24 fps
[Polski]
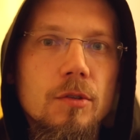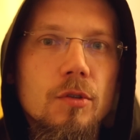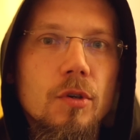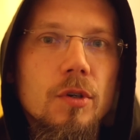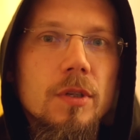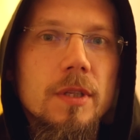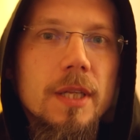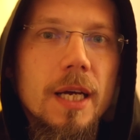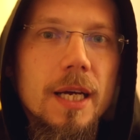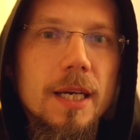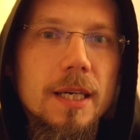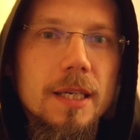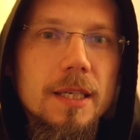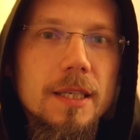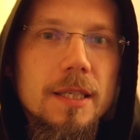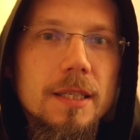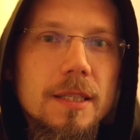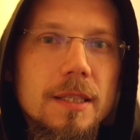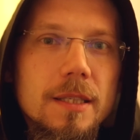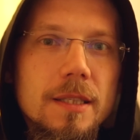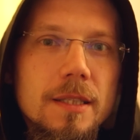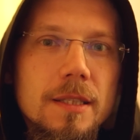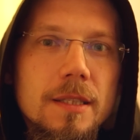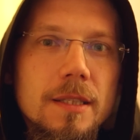to i
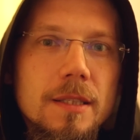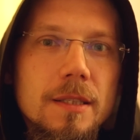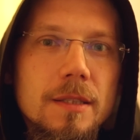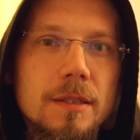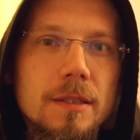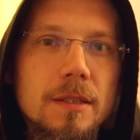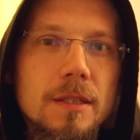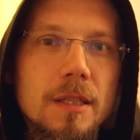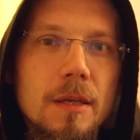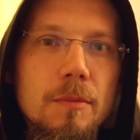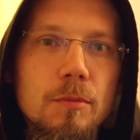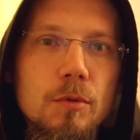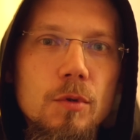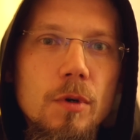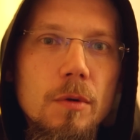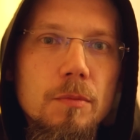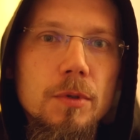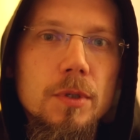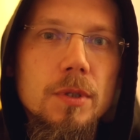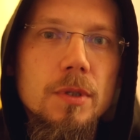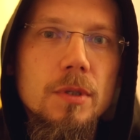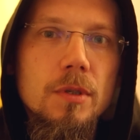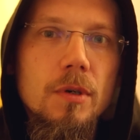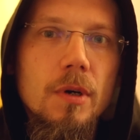tak y, nie
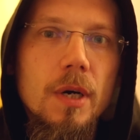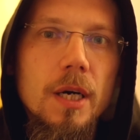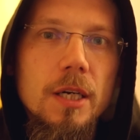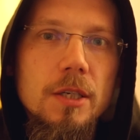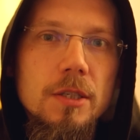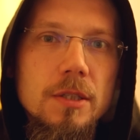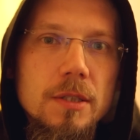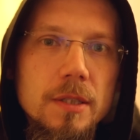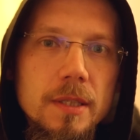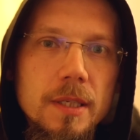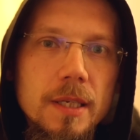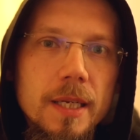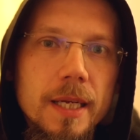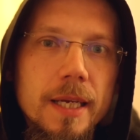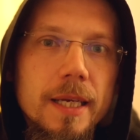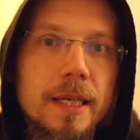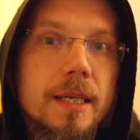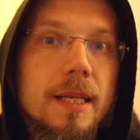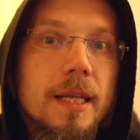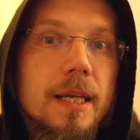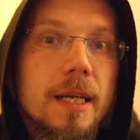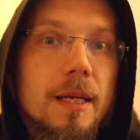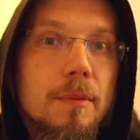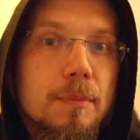byłoby to aż tyle,
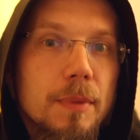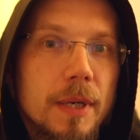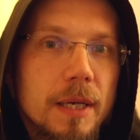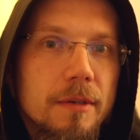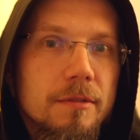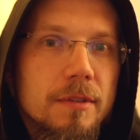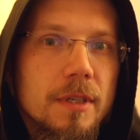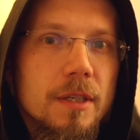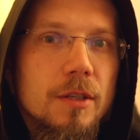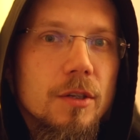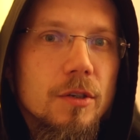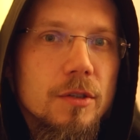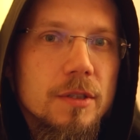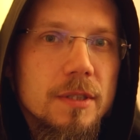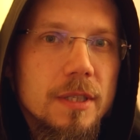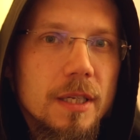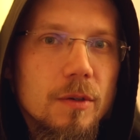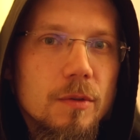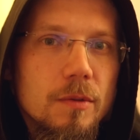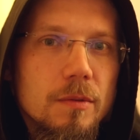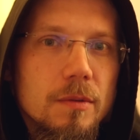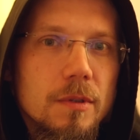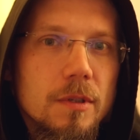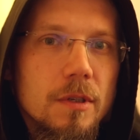ile naprawdę
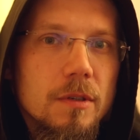dostał.